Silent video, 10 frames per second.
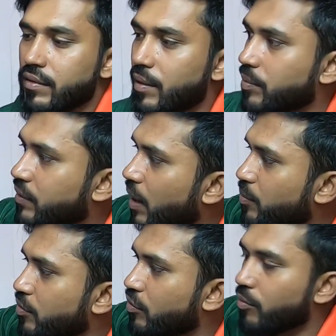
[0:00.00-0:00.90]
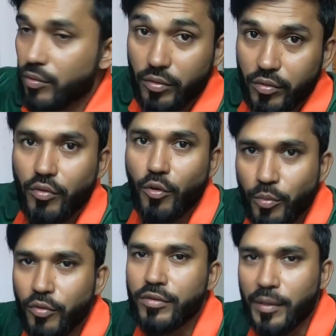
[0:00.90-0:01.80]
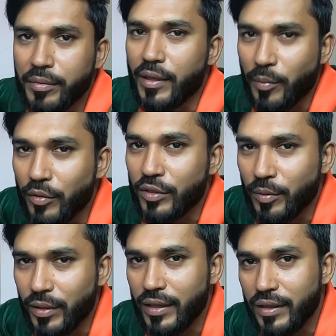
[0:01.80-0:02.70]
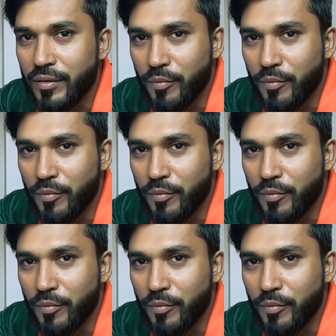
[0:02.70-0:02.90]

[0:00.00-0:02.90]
সাবস্ক্রাইব টু গোপ্রো গোপ্রো সাবস্ক্রাইব করতে বলে